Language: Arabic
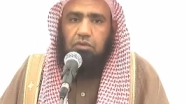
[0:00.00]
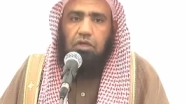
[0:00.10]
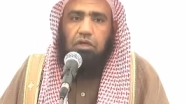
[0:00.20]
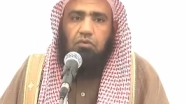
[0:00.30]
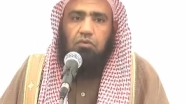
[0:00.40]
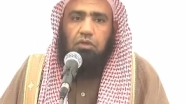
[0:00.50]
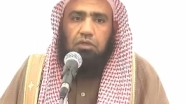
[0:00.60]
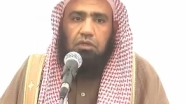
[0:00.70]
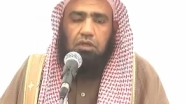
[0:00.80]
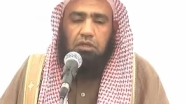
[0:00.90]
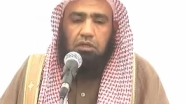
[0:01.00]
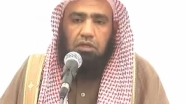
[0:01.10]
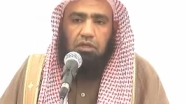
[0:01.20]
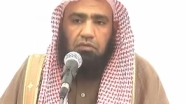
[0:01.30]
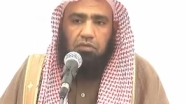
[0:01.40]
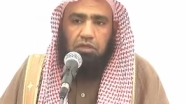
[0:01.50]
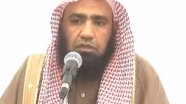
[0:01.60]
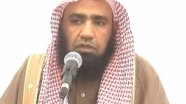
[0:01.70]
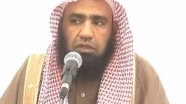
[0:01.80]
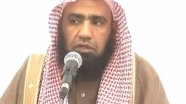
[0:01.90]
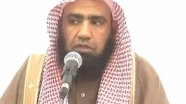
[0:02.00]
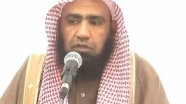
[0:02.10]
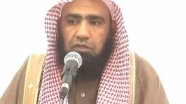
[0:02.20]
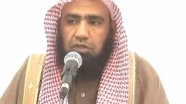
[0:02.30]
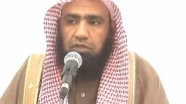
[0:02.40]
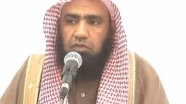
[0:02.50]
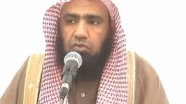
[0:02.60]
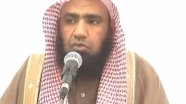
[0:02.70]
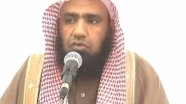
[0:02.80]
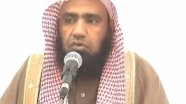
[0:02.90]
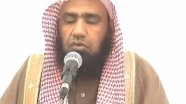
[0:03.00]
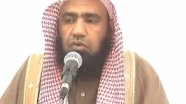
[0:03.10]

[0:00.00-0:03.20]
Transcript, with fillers: قالوا إنا لله وإنا إليه راجعون